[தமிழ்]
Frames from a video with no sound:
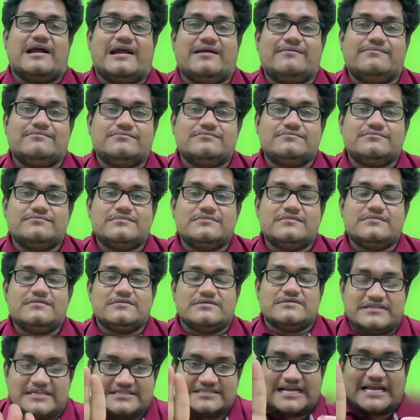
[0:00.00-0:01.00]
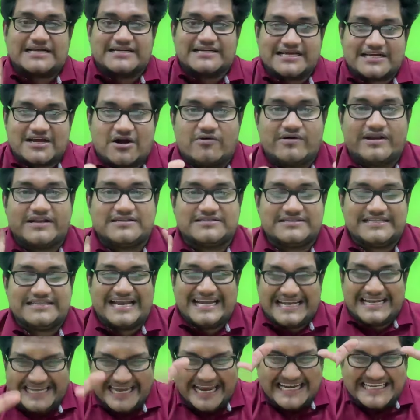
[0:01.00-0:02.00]
நாங்க த சாட்டர்ட் அக்கௌண்டன்ஸ்
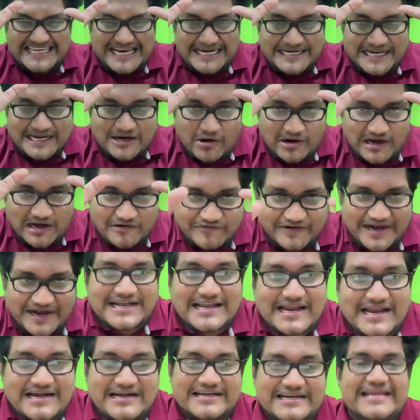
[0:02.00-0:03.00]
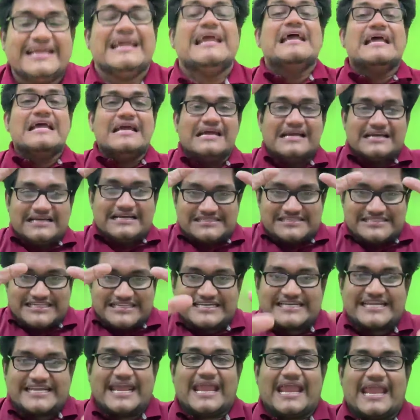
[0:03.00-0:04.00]
த என்டையர் சாட்டர்ட் அக்கௌண்டன்ஸ் ஃப்ராட்டர்னிட்டி இஸ்
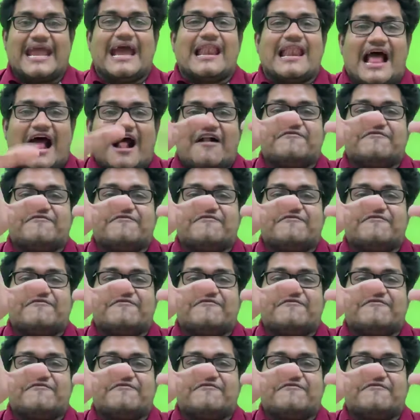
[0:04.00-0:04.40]
சிட்டிங் ஹேர்